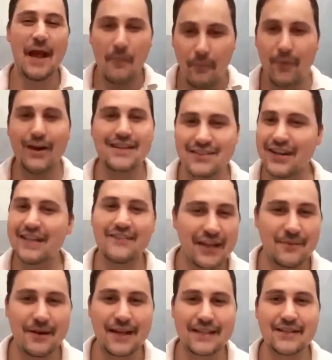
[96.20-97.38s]
Bonazzoli deve
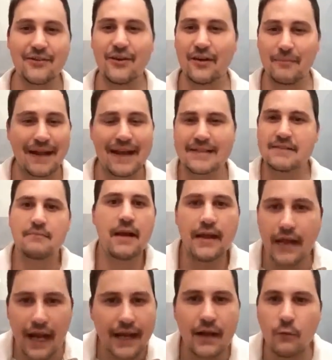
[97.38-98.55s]
rimanere da noi, ma ragazzi, ma
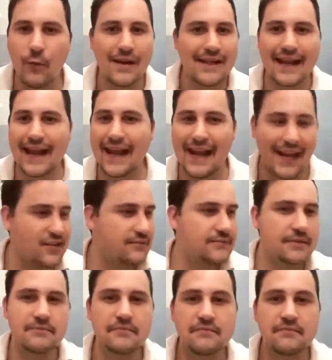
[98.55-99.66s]
anche Quagliarella, cioè... Ma...